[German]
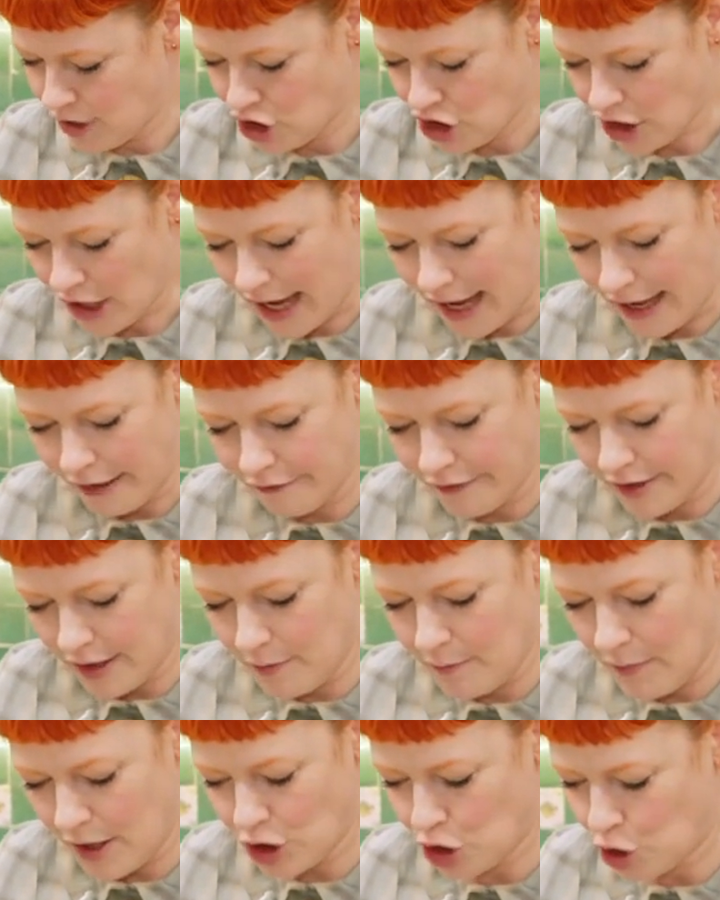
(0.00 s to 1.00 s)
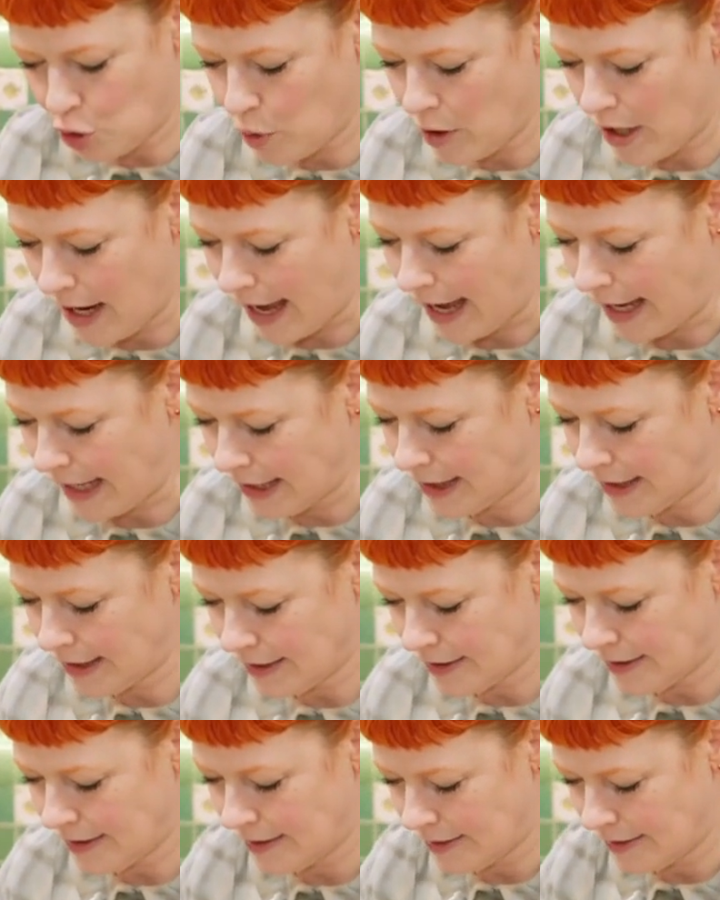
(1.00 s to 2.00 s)
Streifen immer schön ein
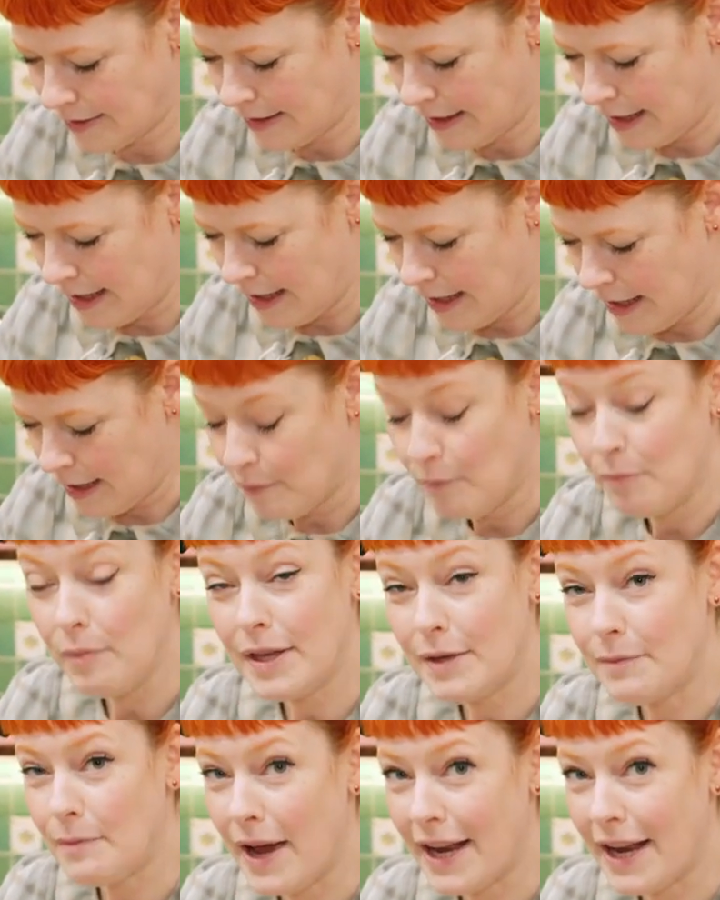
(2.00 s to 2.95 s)
mit